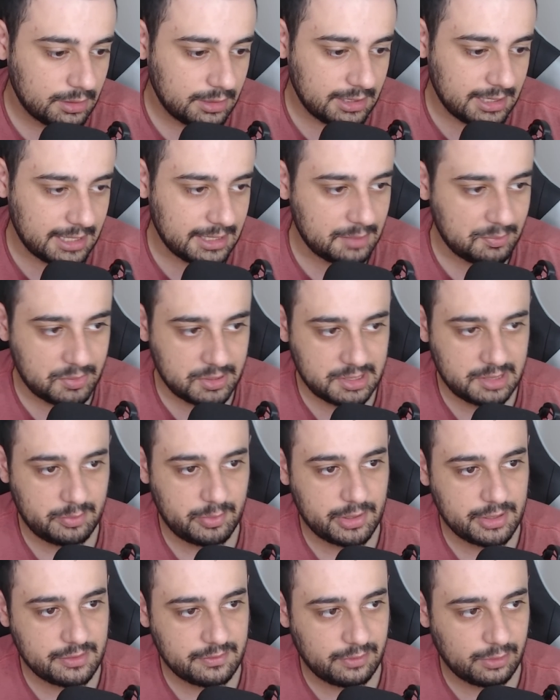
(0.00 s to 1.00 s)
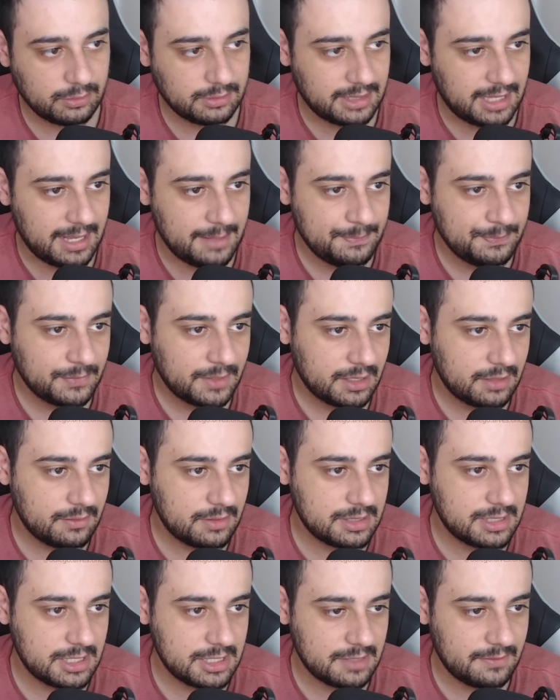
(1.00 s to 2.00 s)
e aí depois você pode voltar que
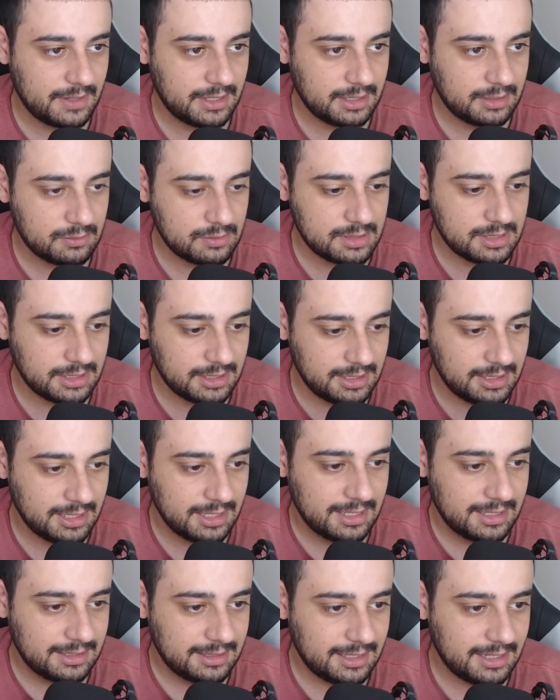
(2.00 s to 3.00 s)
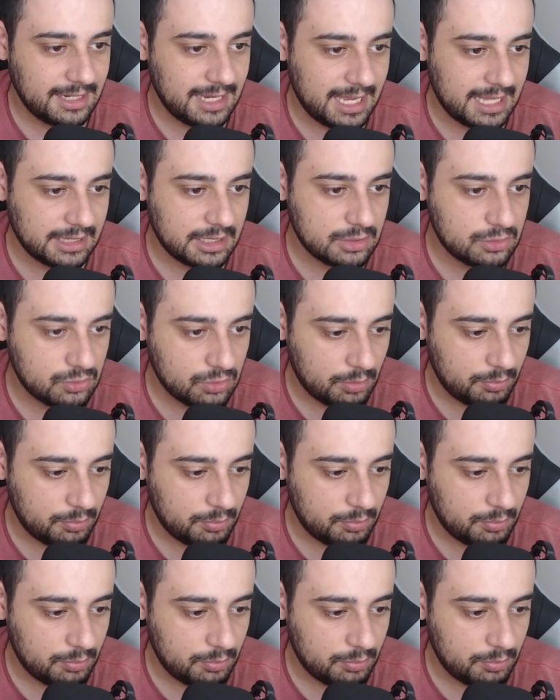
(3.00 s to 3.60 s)
você já vai conseguir ter ganhado a sua